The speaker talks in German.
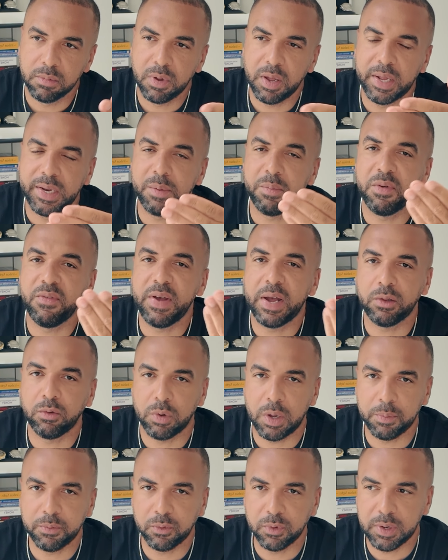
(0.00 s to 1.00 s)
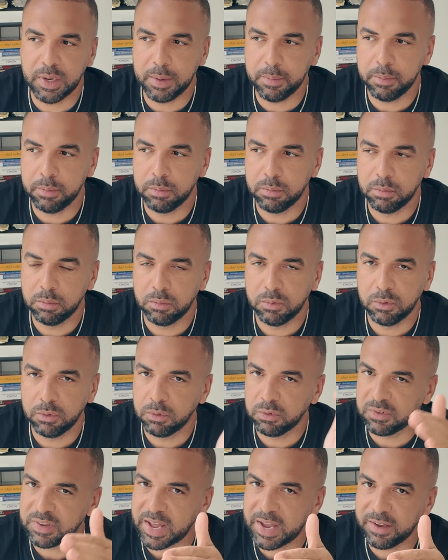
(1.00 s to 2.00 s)
eine Bewertung abzugeben,
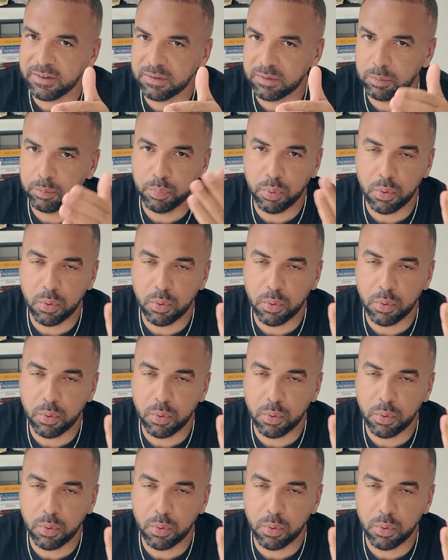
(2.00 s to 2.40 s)
sei es